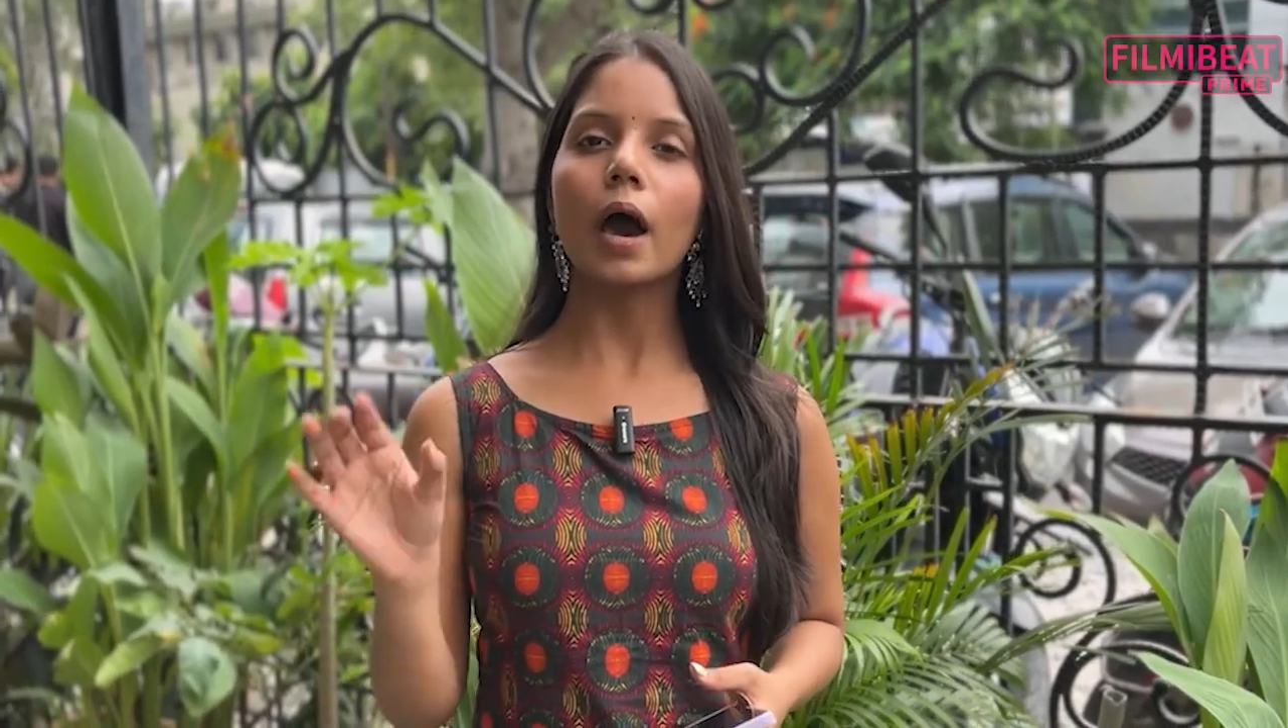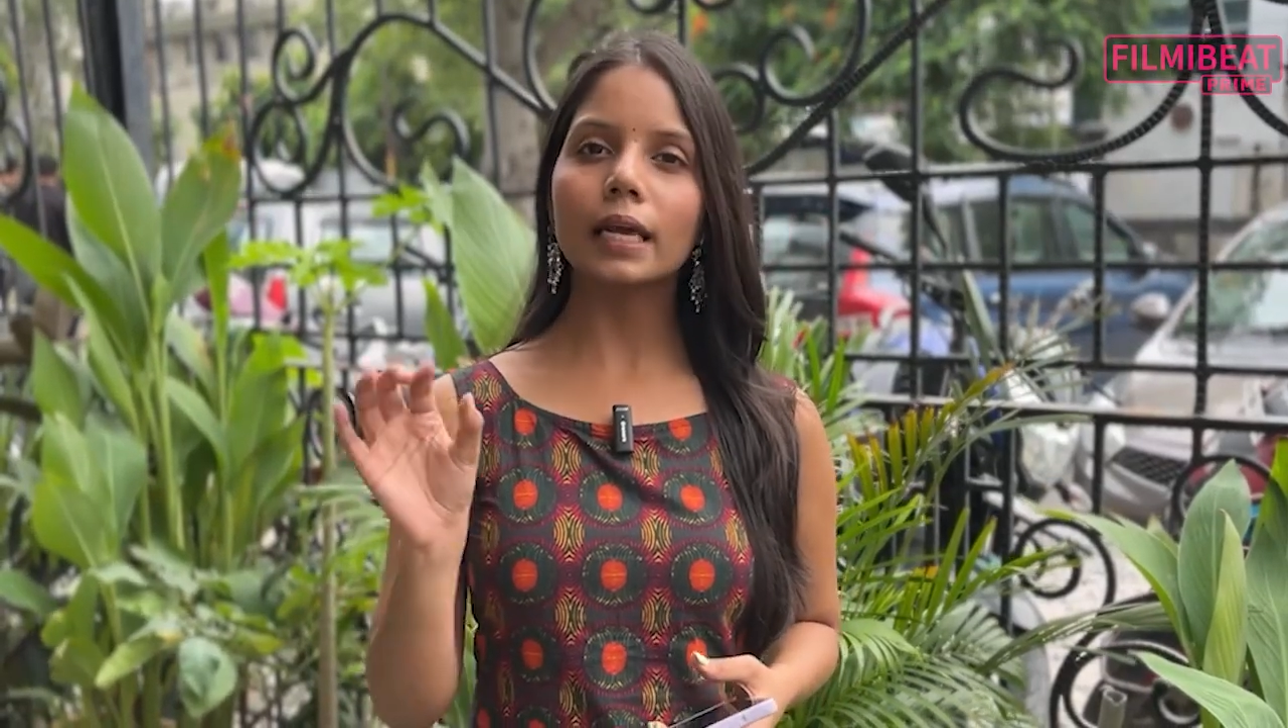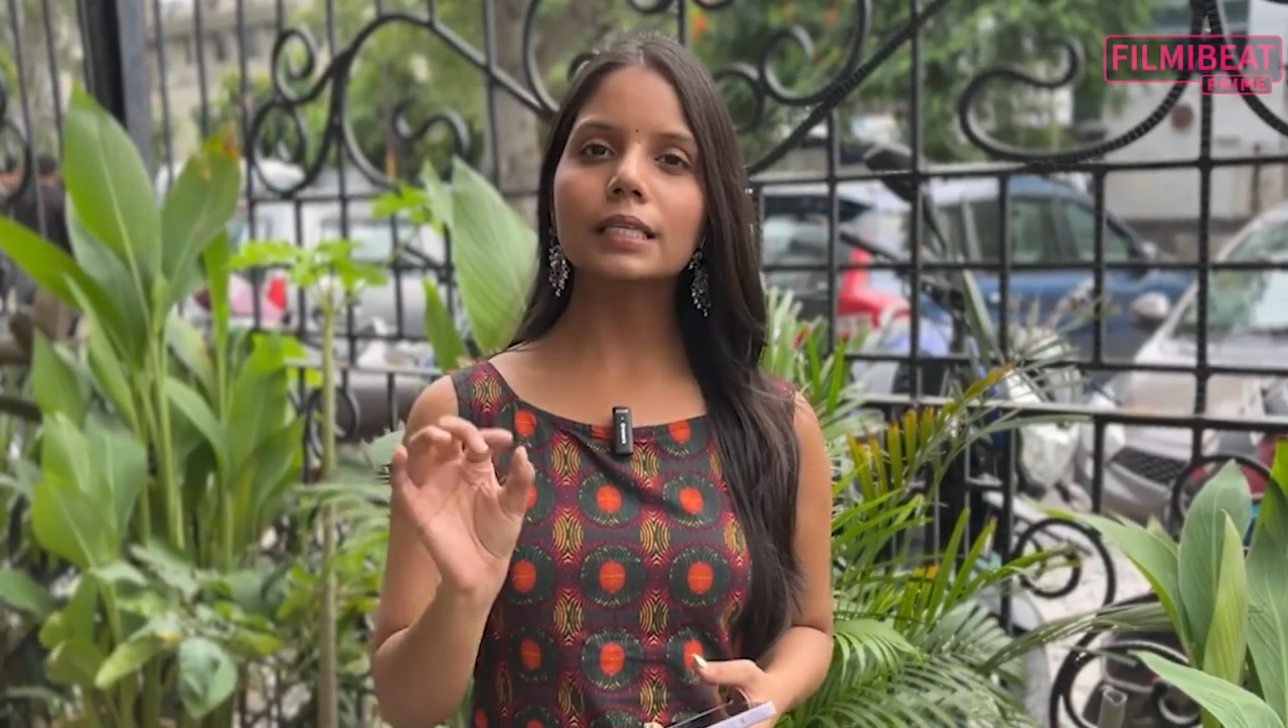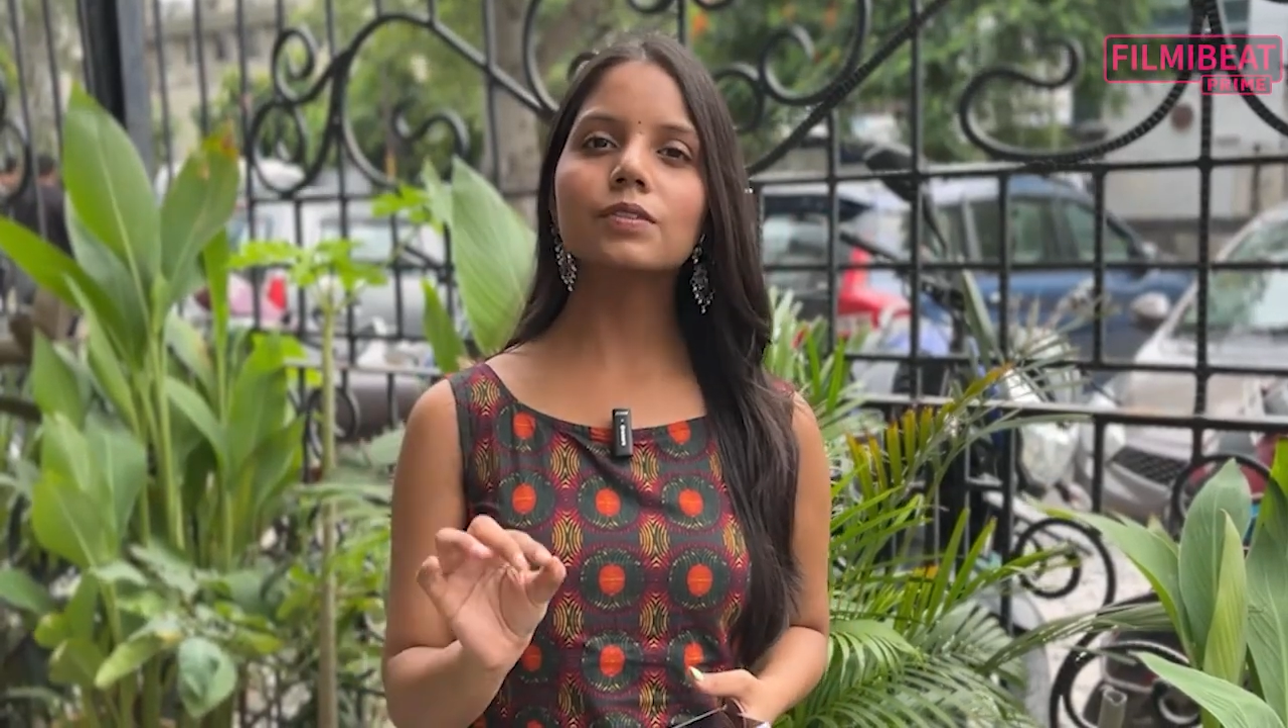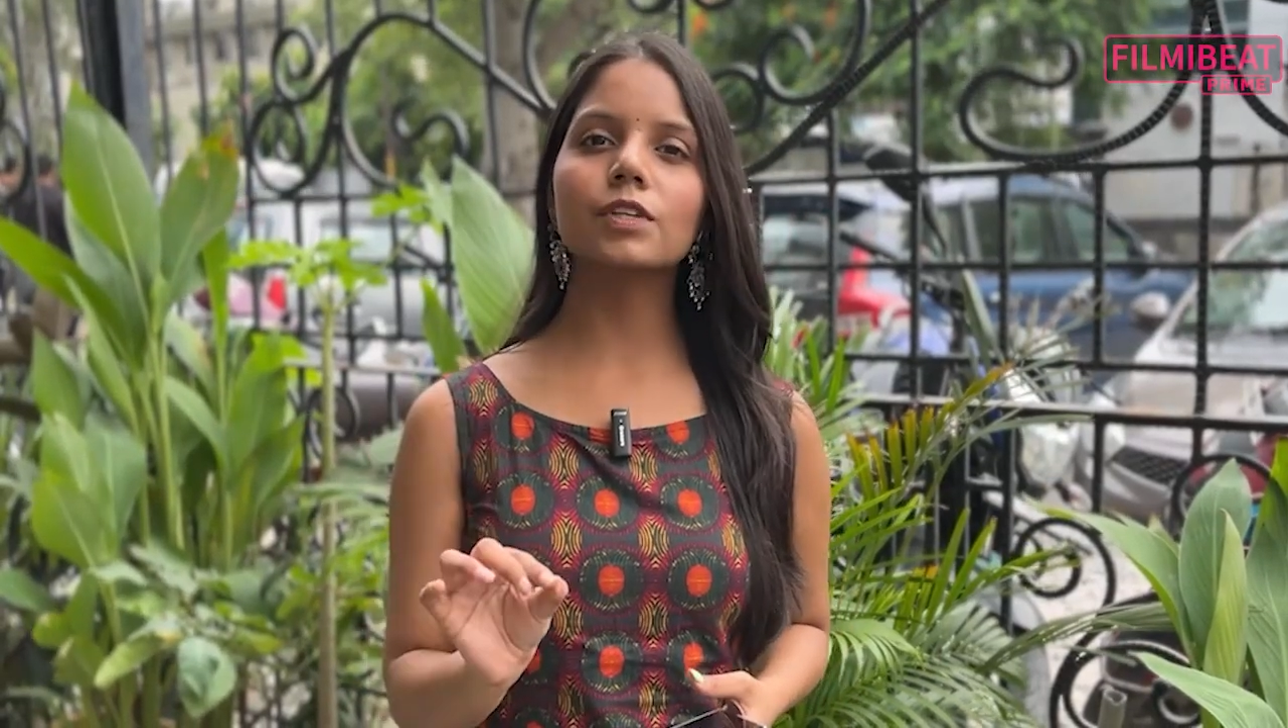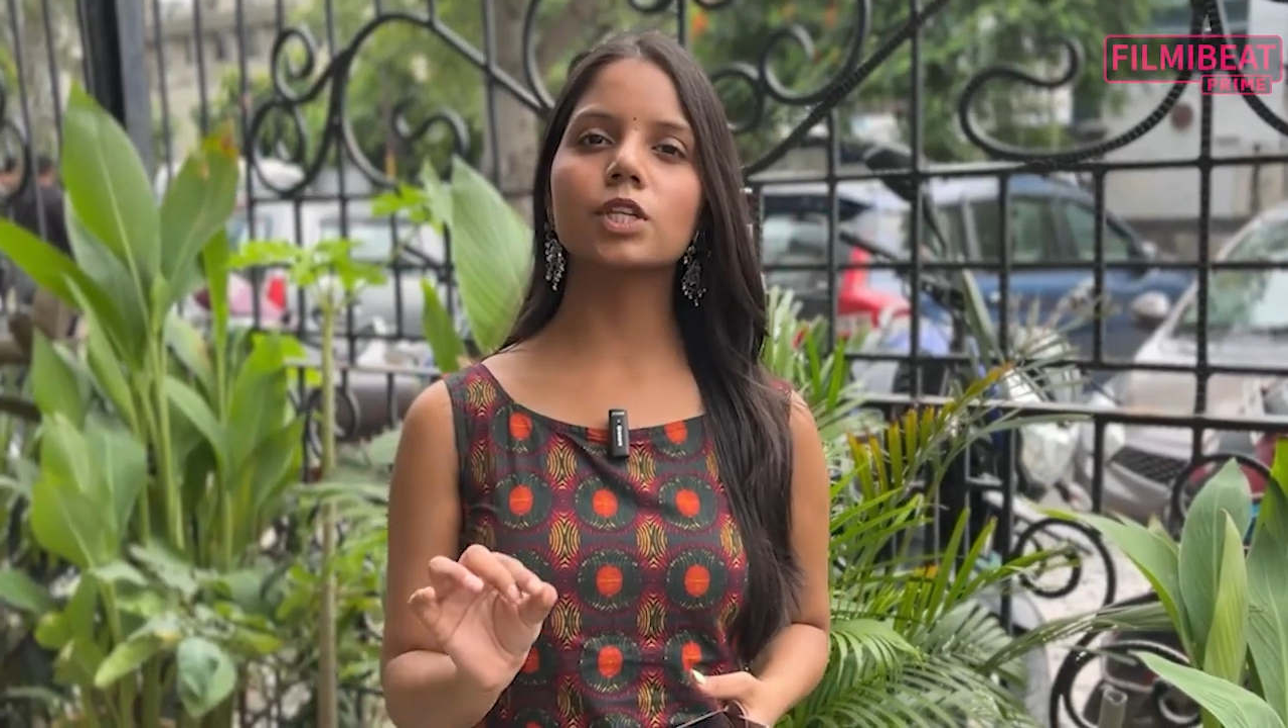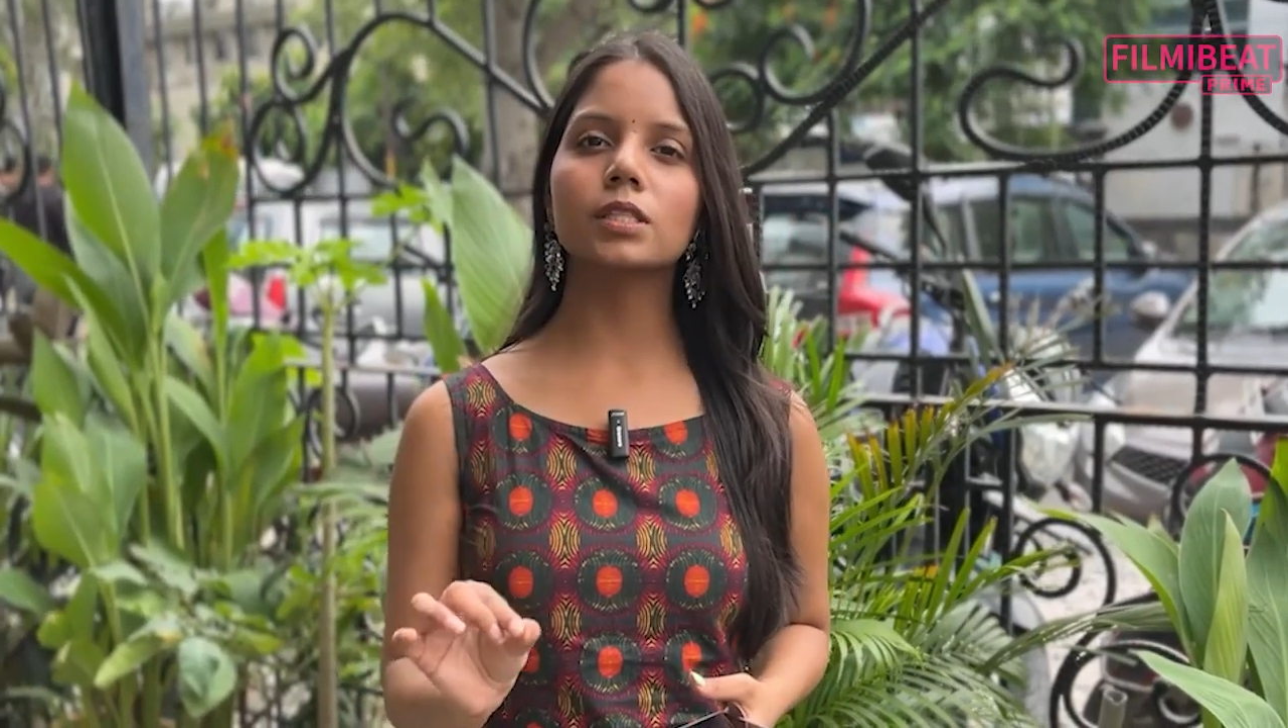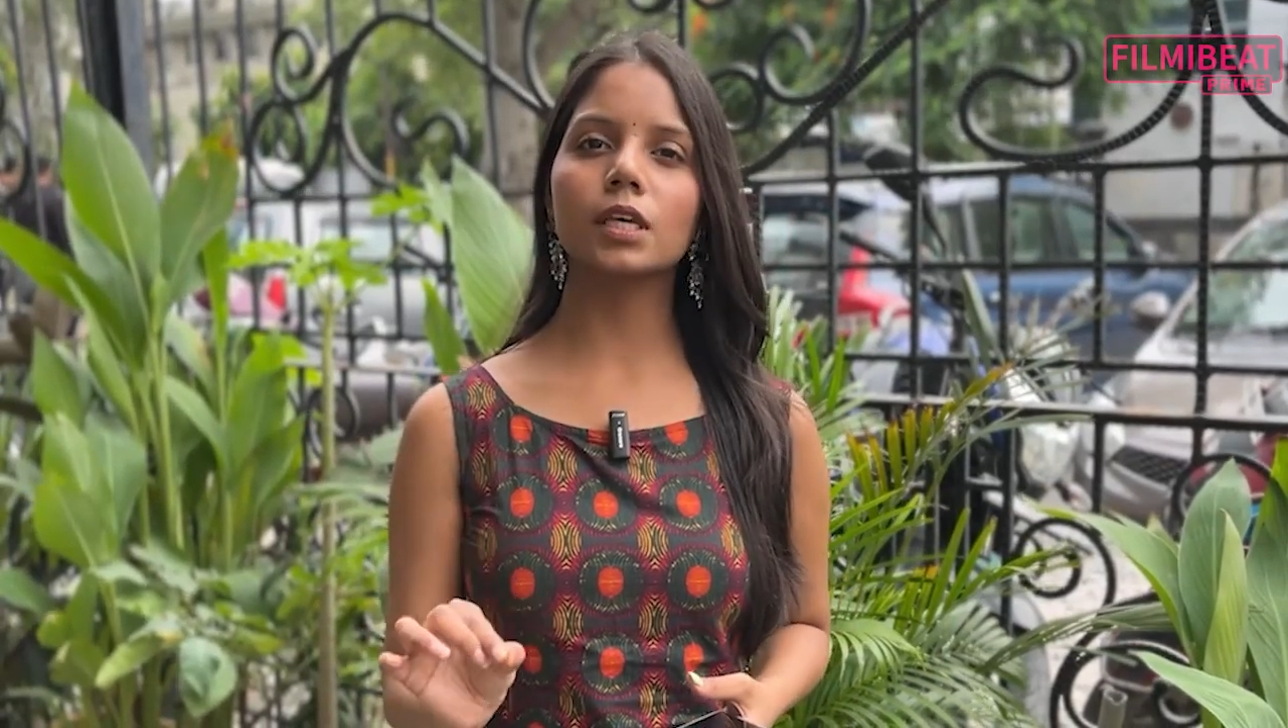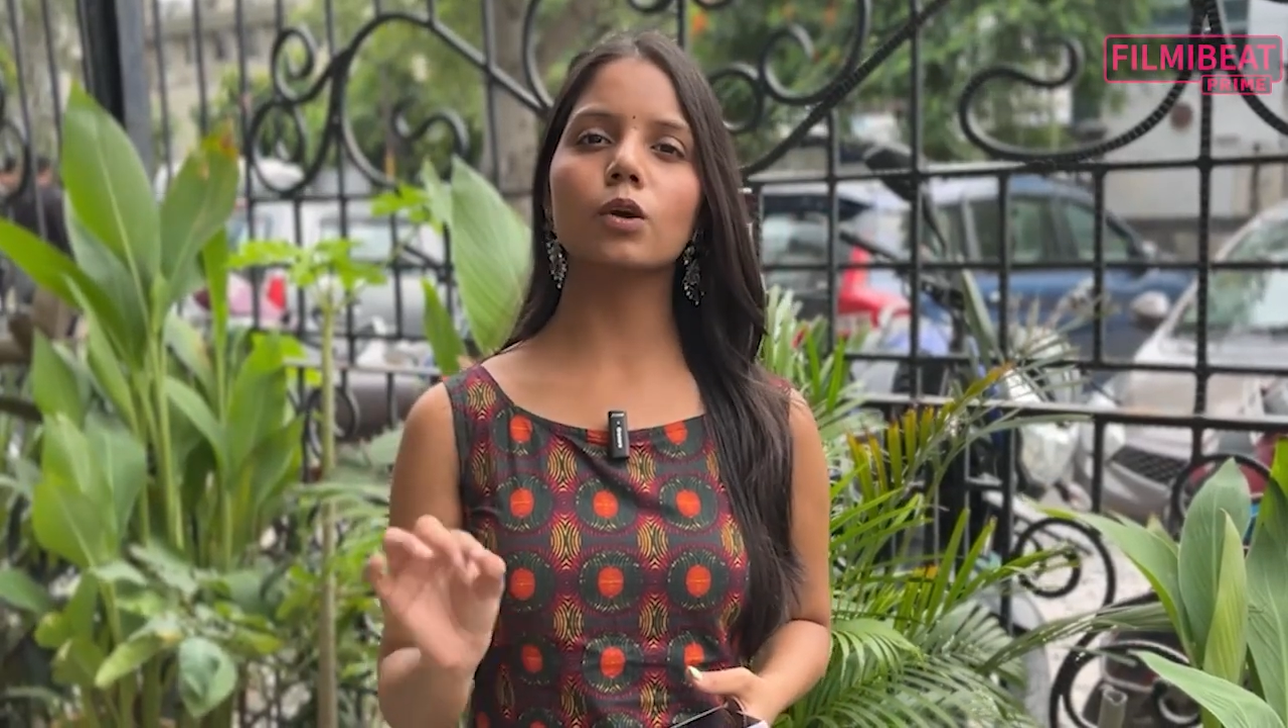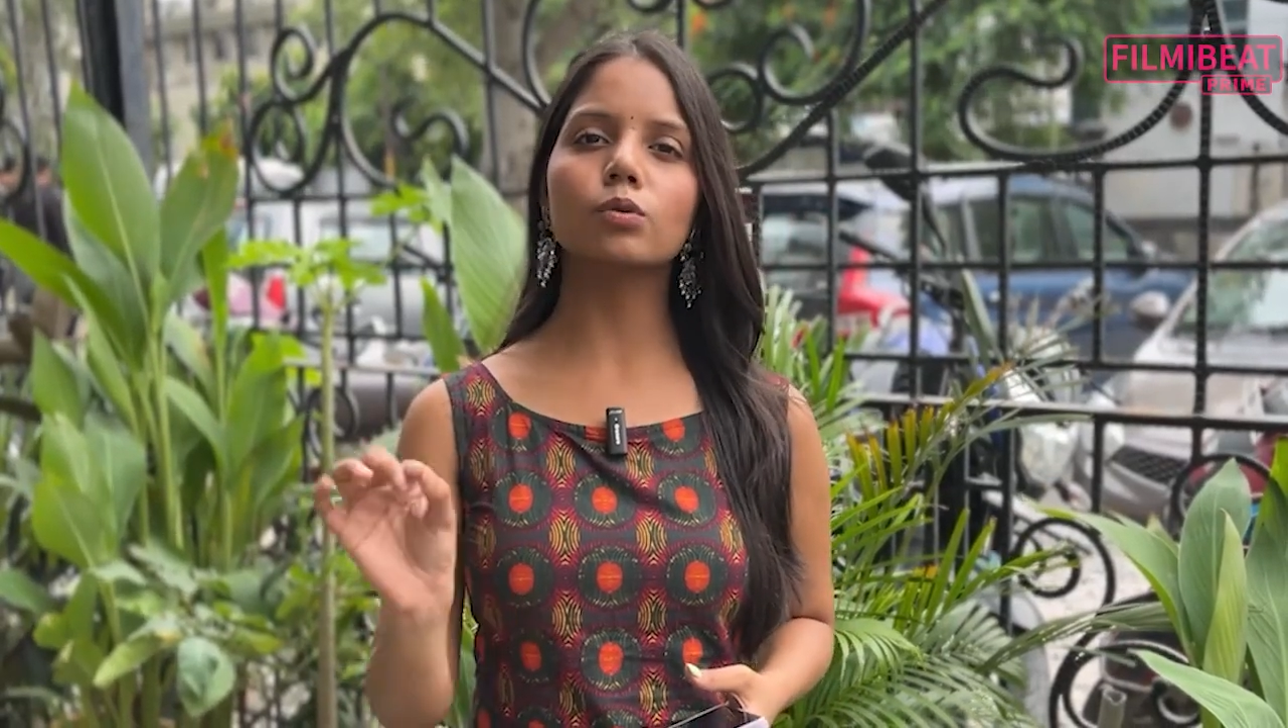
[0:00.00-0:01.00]
और इस वजह
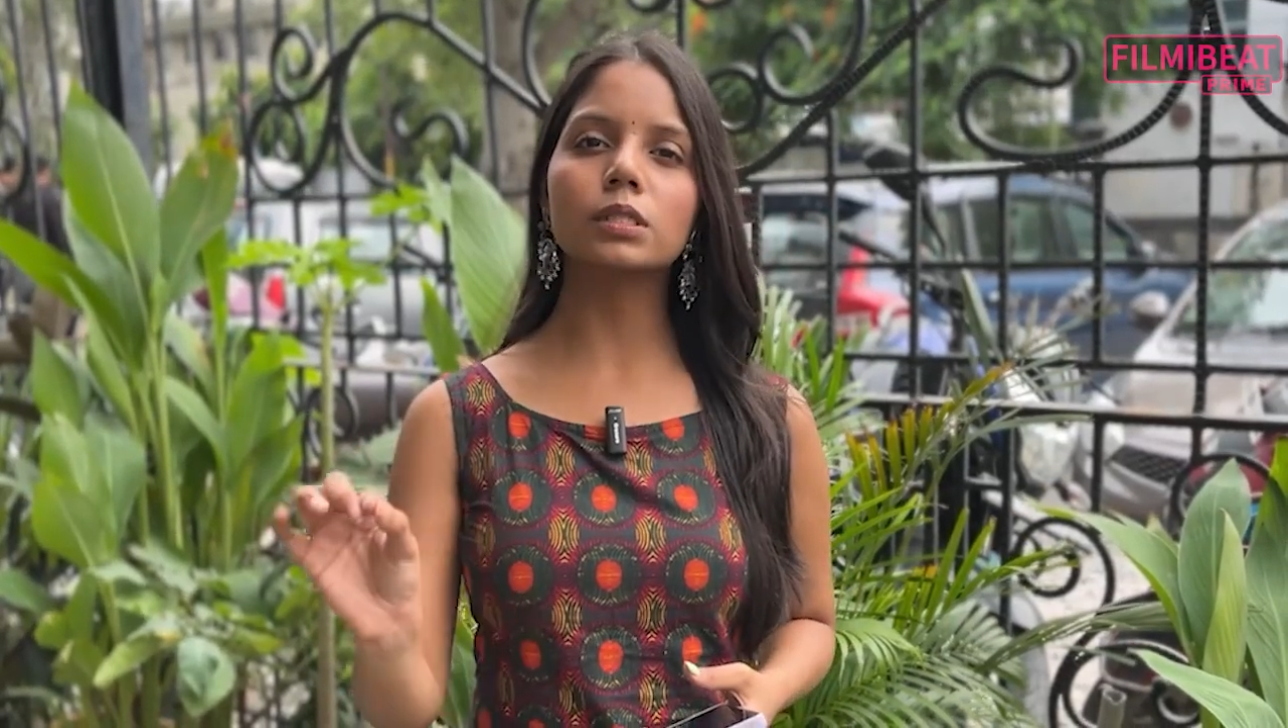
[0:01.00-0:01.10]
से